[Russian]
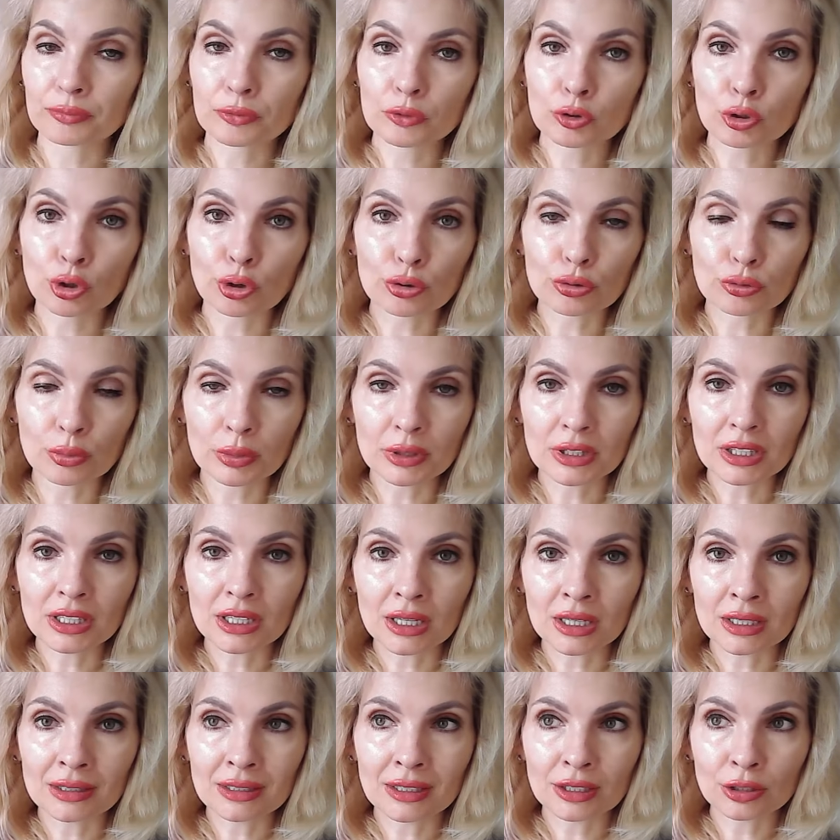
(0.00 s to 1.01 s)
то,
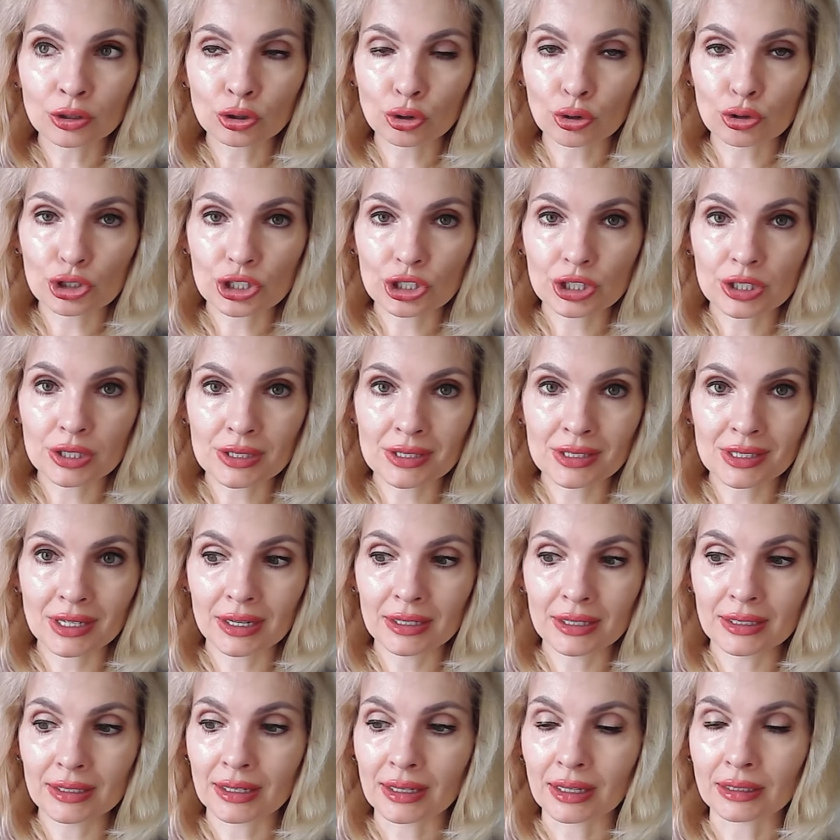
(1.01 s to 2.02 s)
мнения, точки
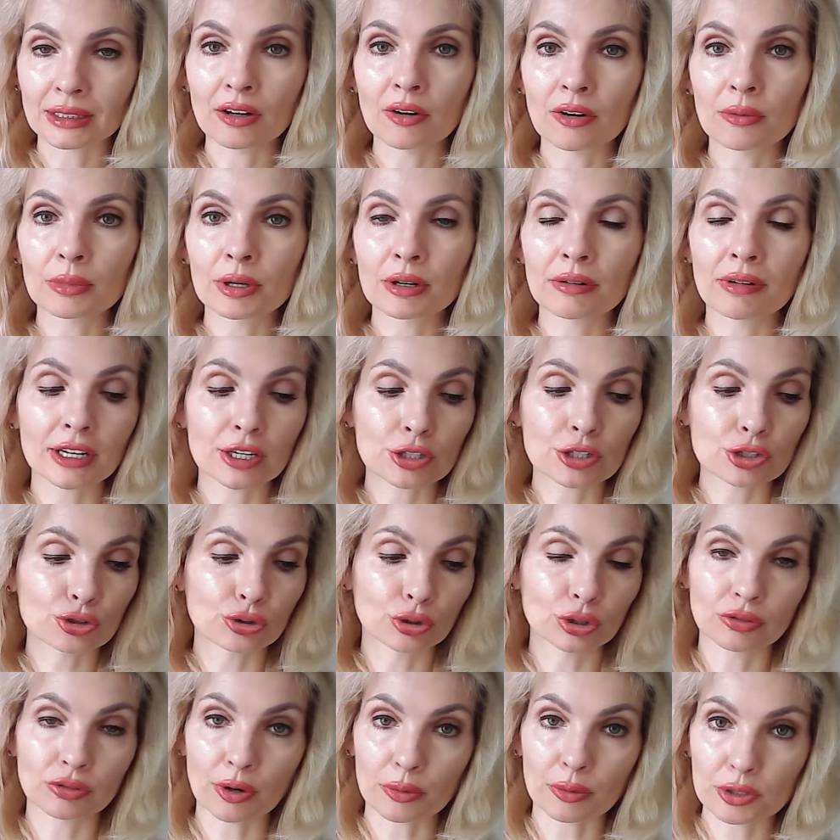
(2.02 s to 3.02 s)
зрения, когда вам говорят, что
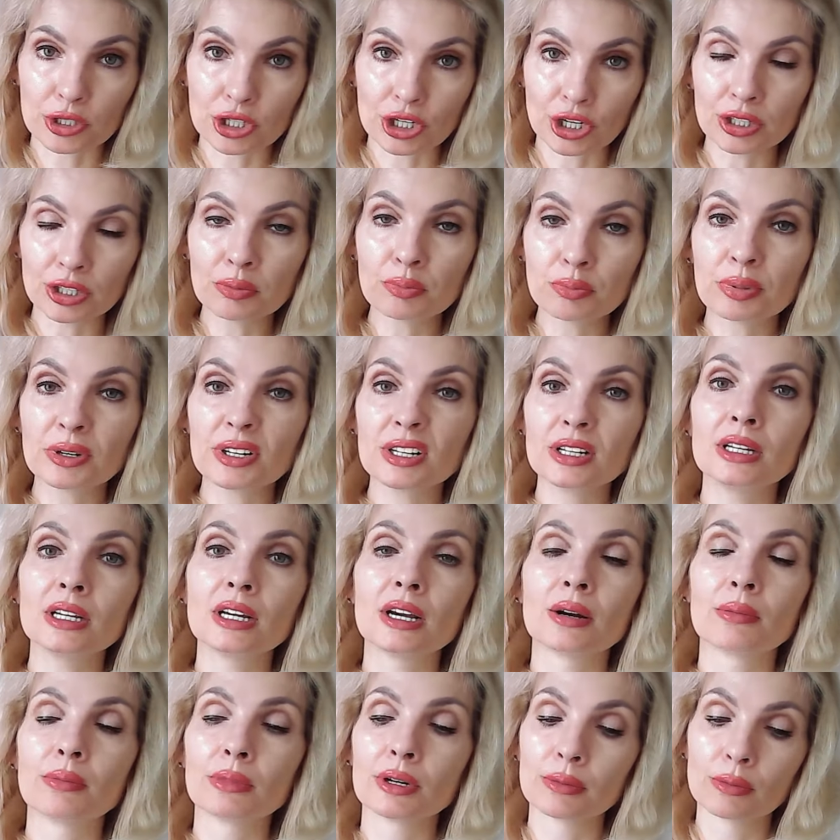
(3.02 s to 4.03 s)
это вообще
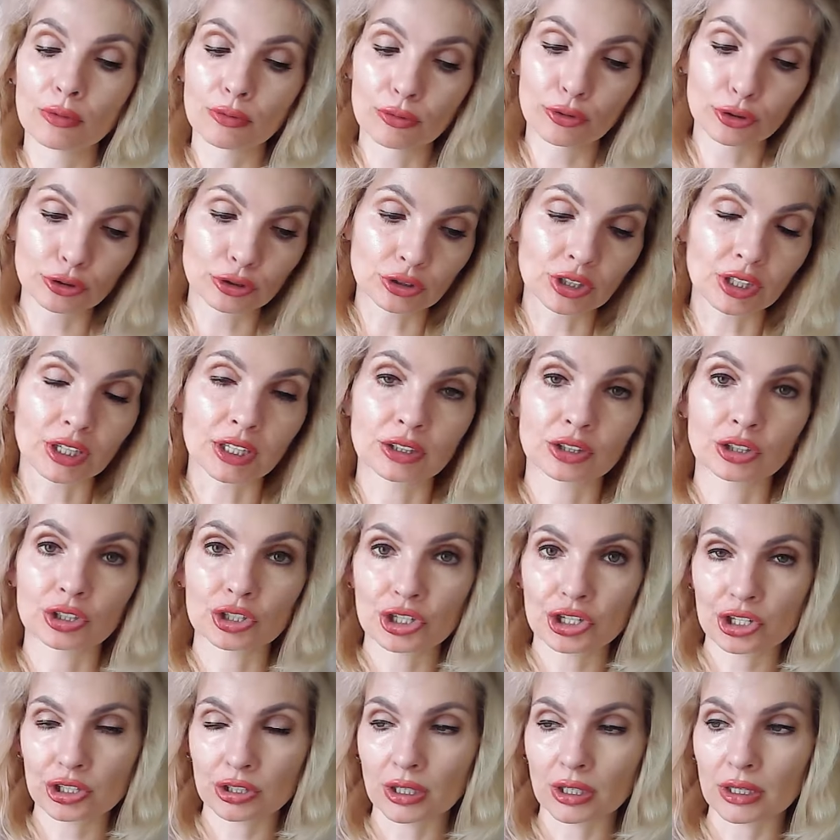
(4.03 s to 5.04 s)
неприемлемо, вот это
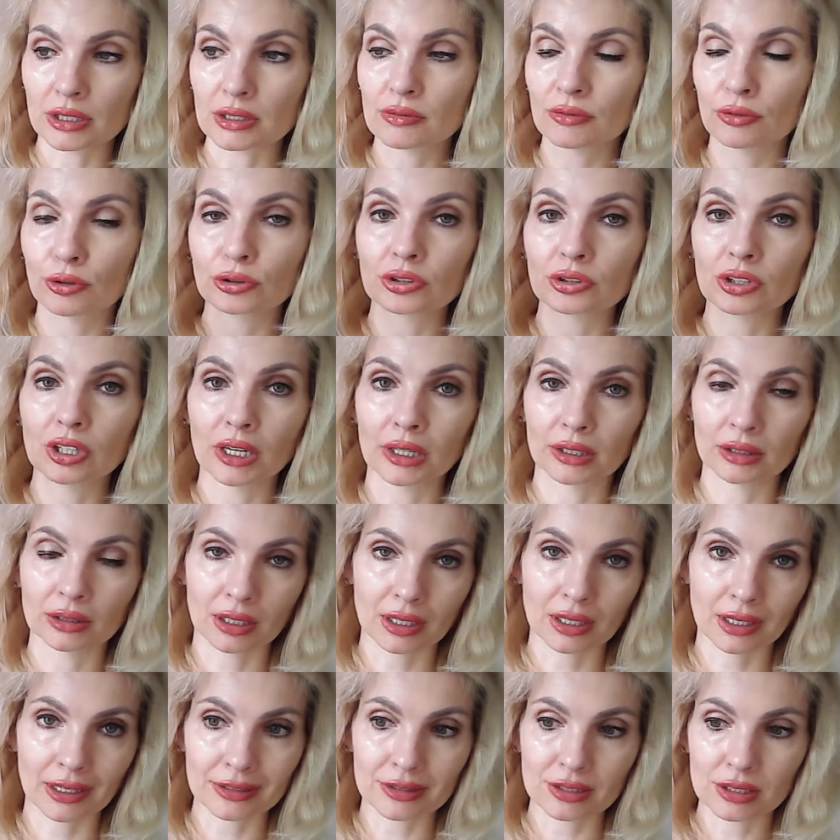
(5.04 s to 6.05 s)
считать, вот это
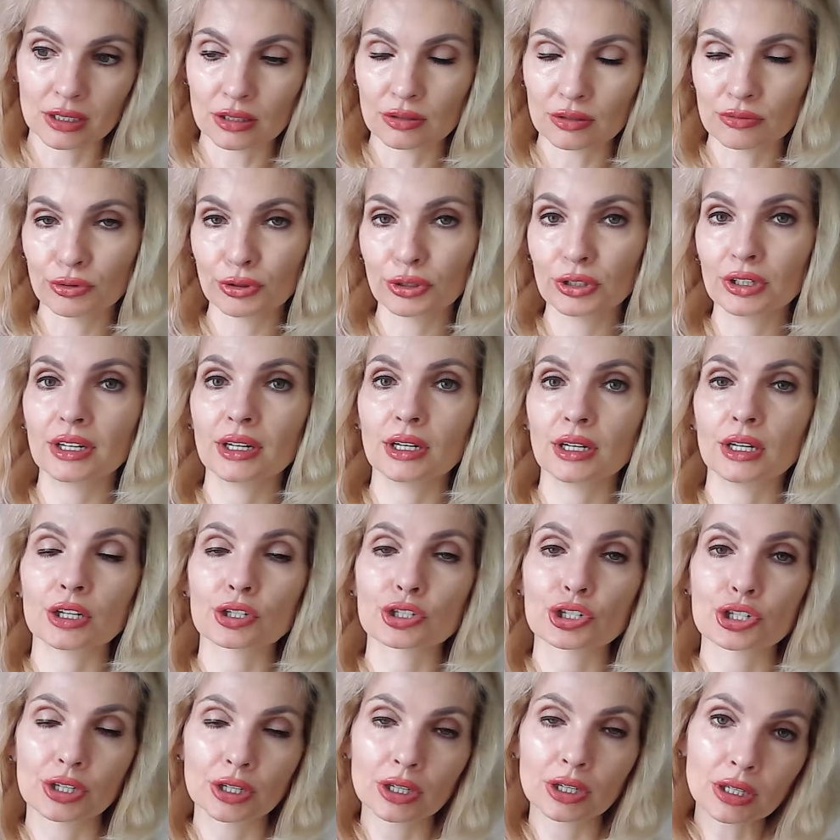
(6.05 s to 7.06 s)
хотеть, вы
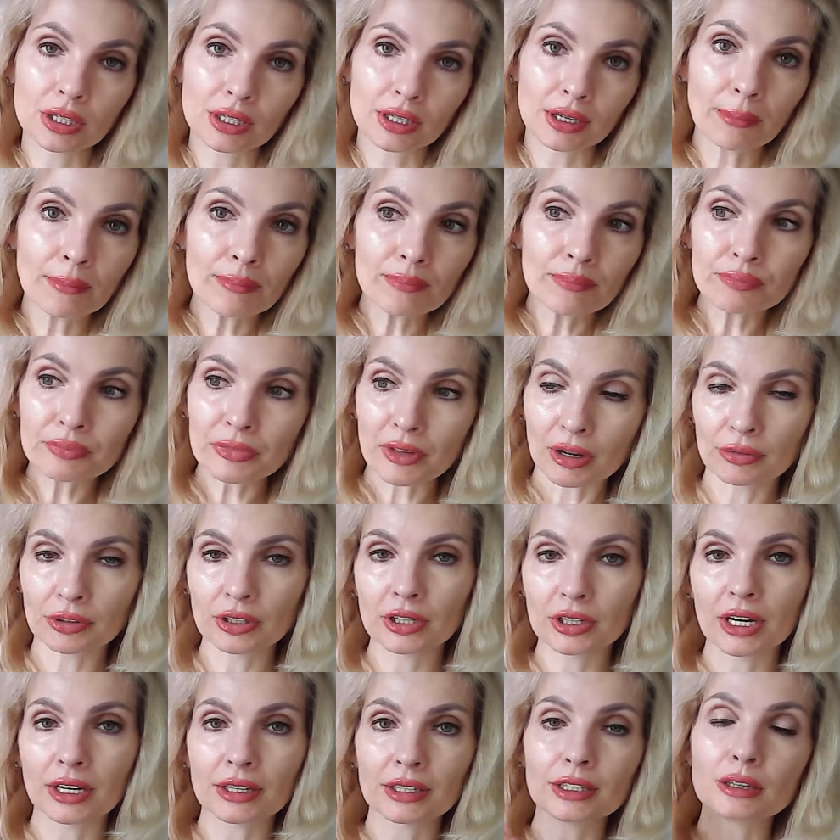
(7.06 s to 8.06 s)
грешники, вы
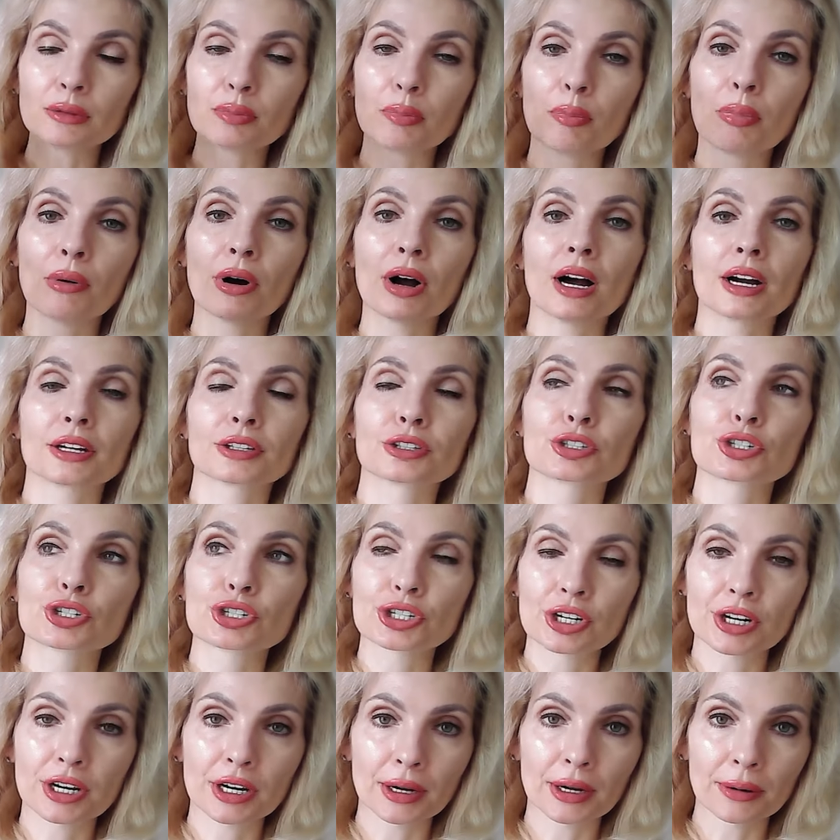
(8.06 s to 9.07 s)
какие-то
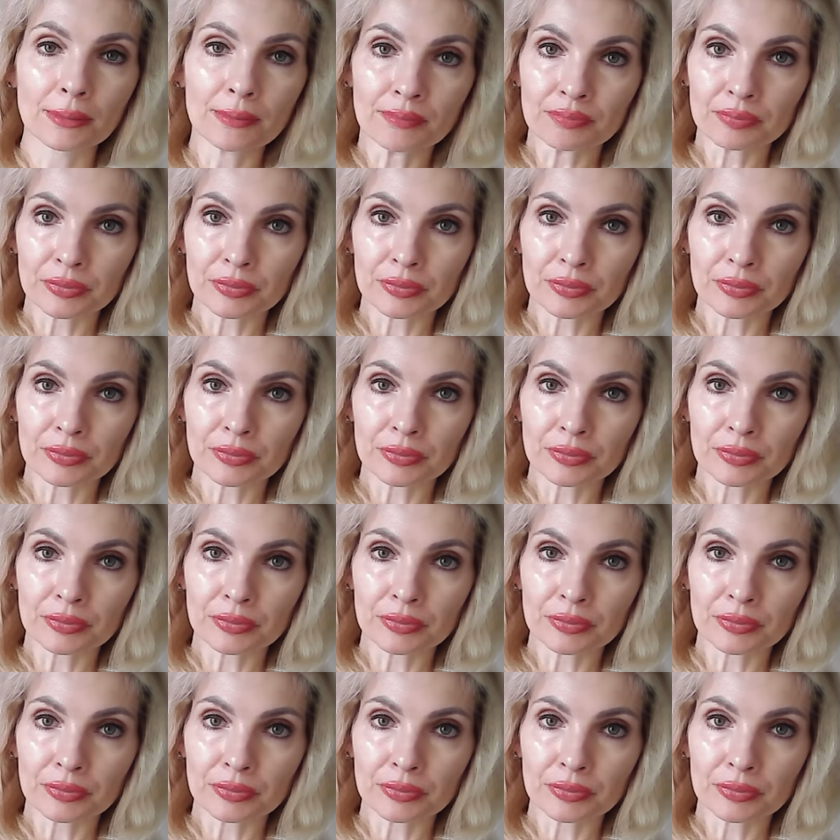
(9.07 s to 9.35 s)
падшие, э,